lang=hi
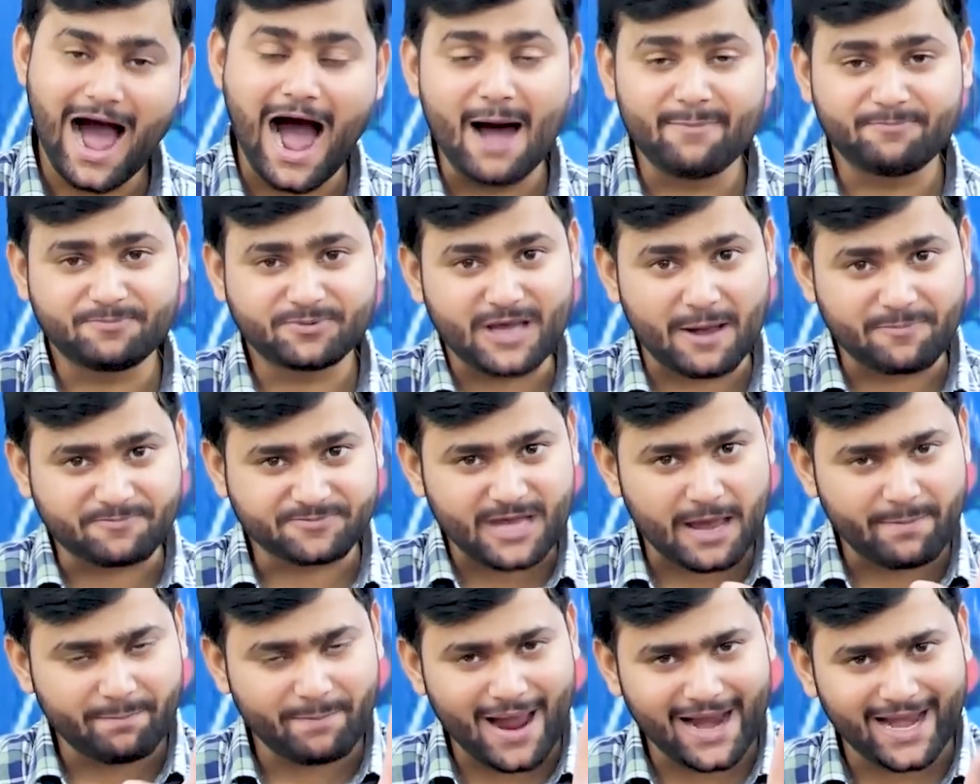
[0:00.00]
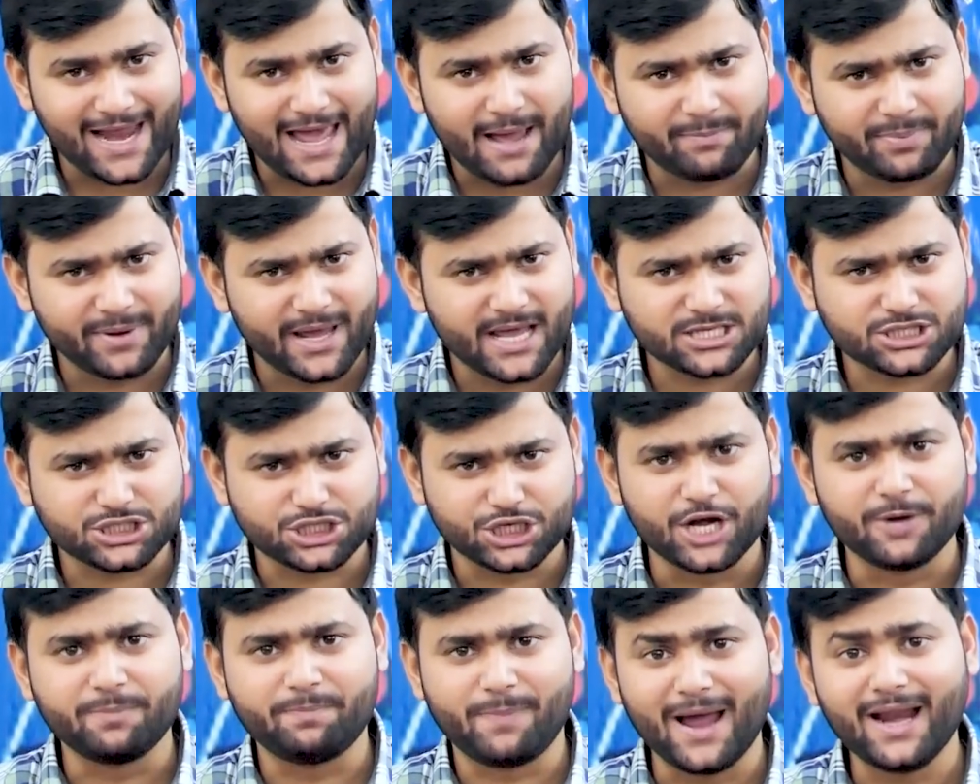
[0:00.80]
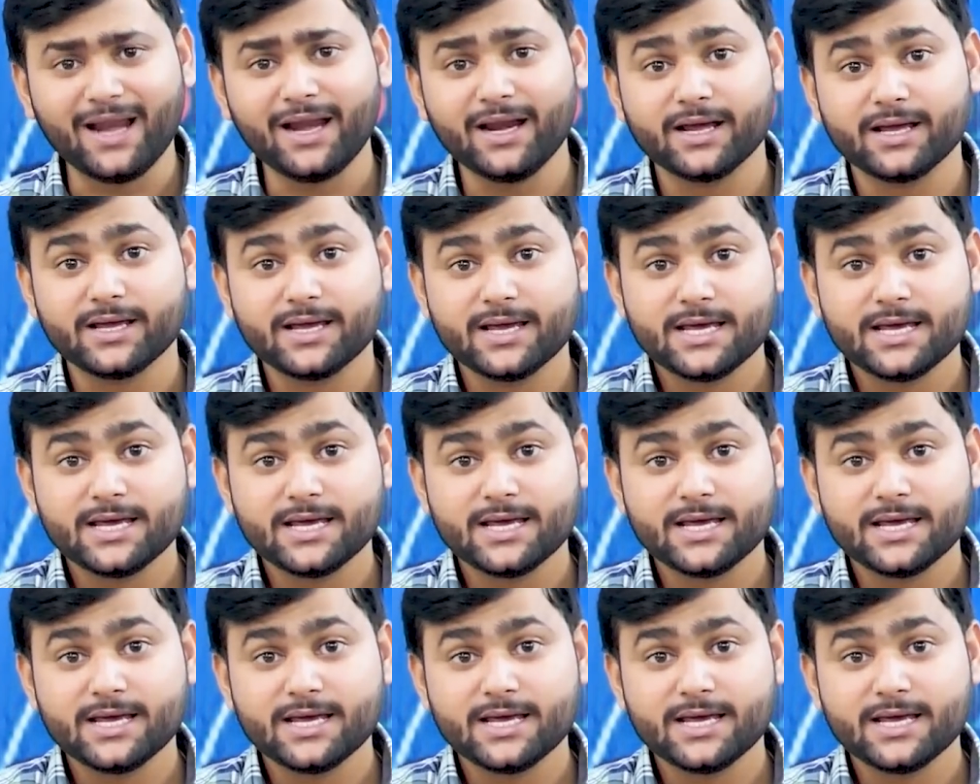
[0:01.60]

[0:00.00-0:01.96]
आप सबसे पहले अपने स्क्रीन पर